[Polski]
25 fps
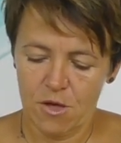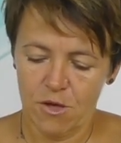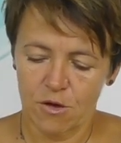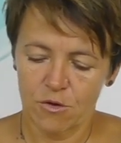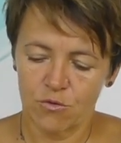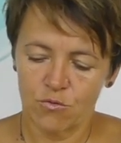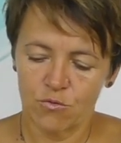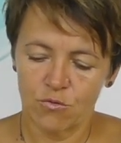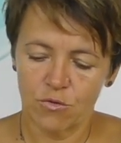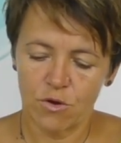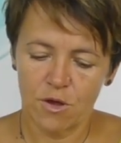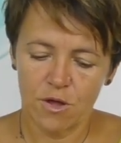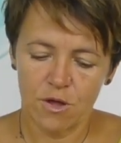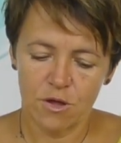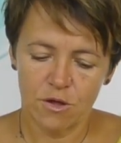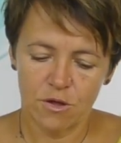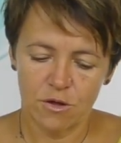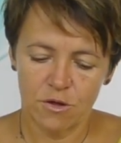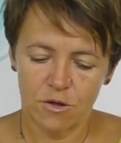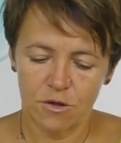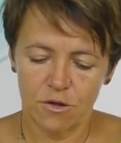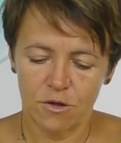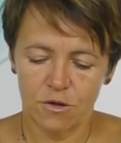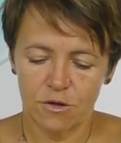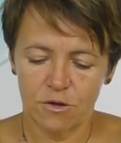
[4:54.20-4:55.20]
które
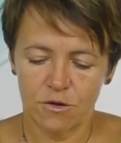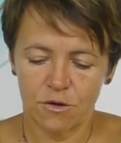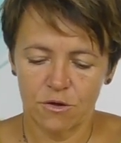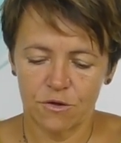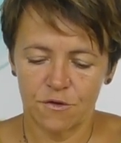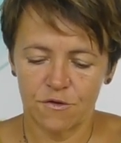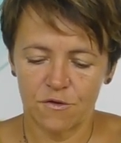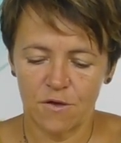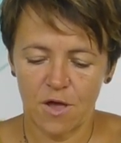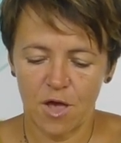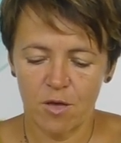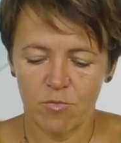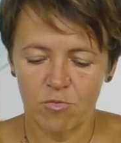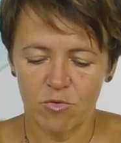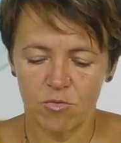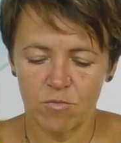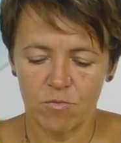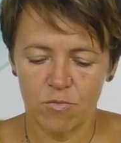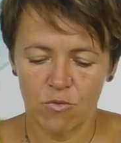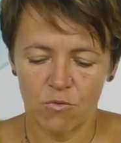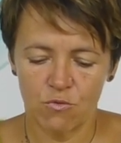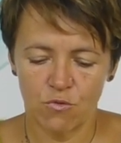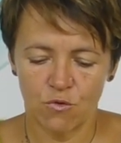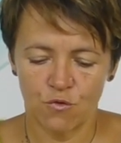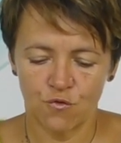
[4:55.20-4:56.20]
chciałabym
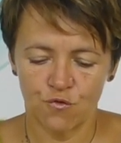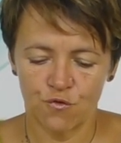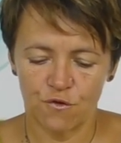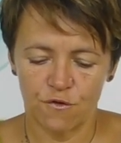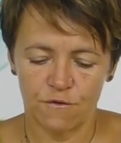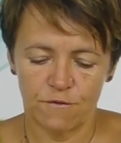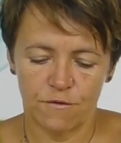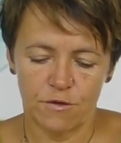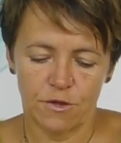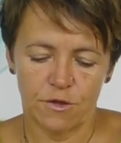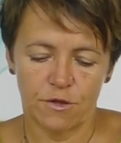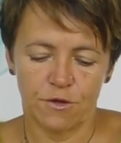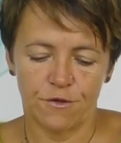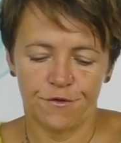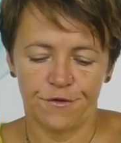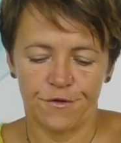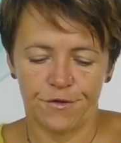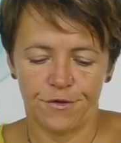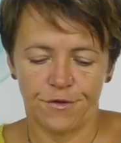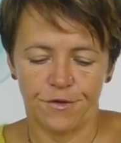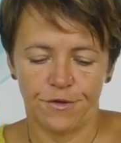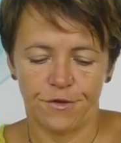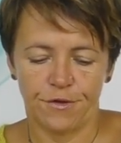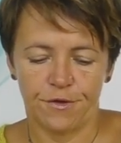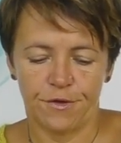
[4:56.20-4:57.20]
połączyć w jednej
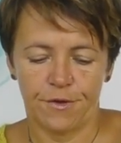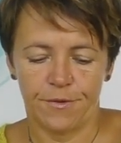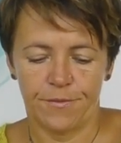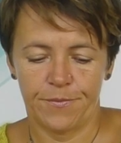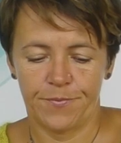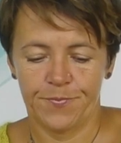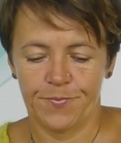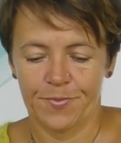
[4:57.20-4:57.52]
dzieninie.